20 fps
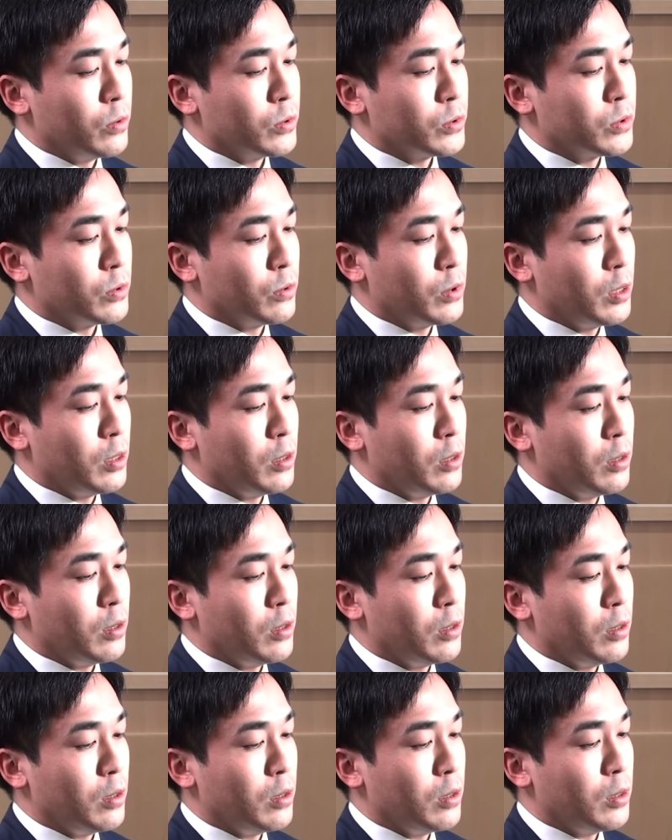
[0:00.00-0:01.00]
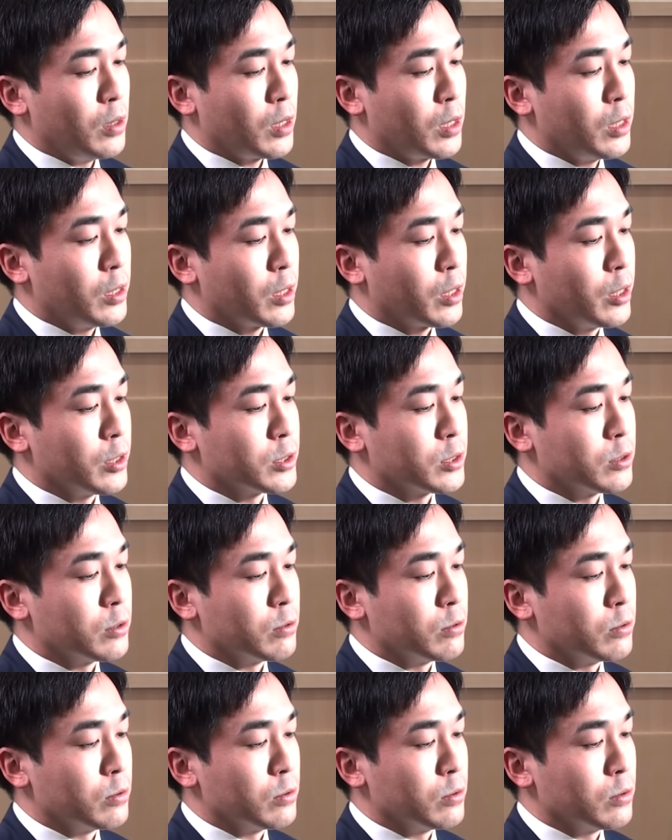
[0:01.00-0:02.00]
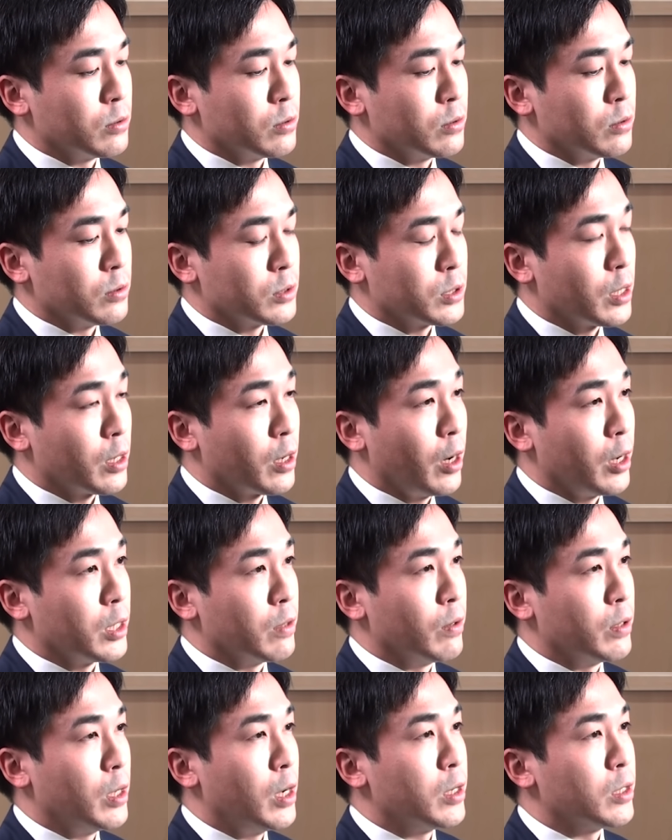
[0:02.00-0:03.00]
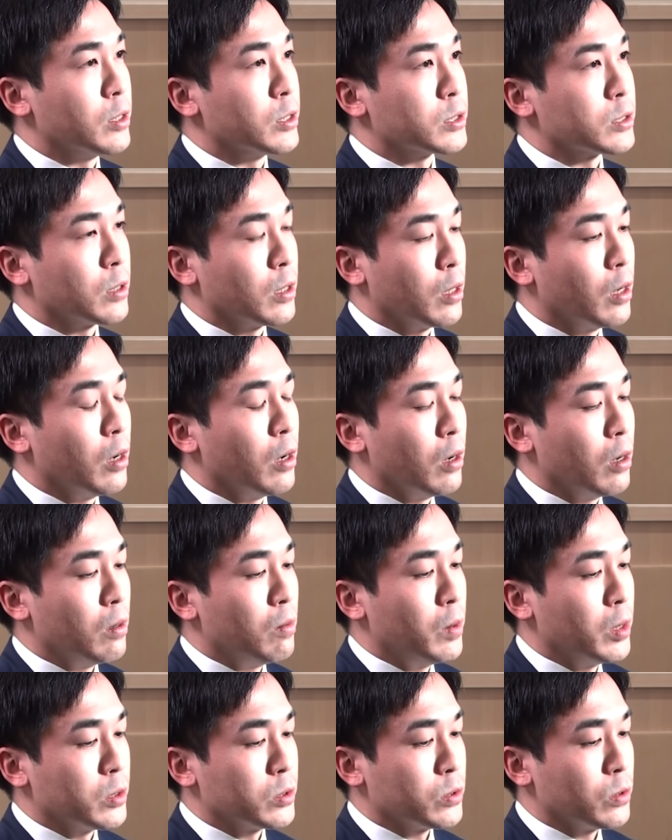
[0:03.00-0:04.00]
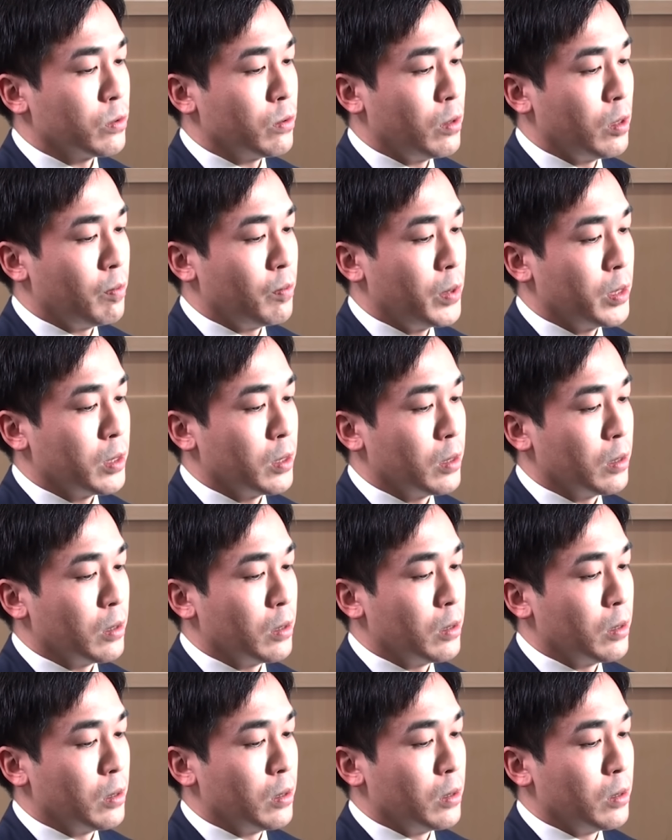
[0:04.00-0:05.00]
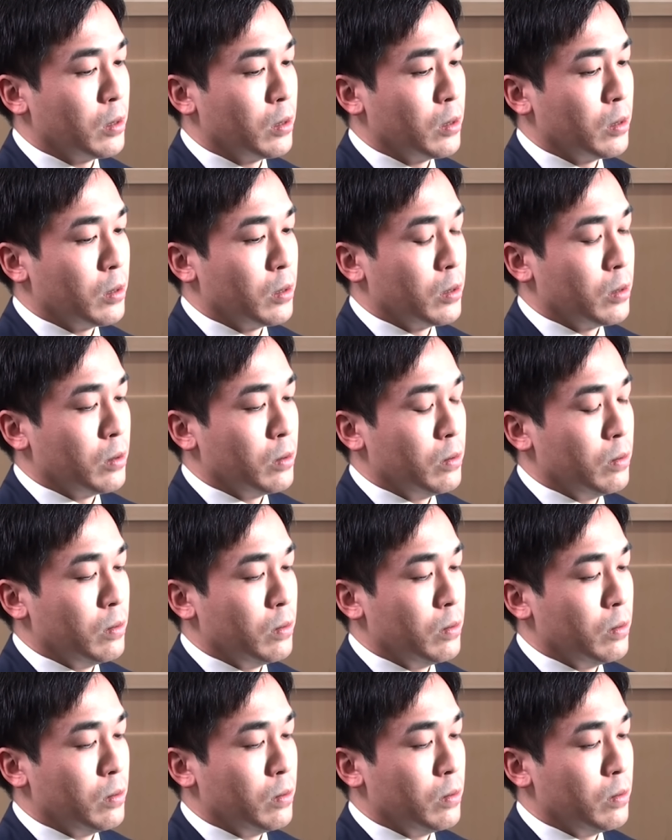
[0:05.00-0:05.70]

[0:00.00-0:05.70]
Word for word: それだけで決する世界ではないですから、まあ、それはやっぱりう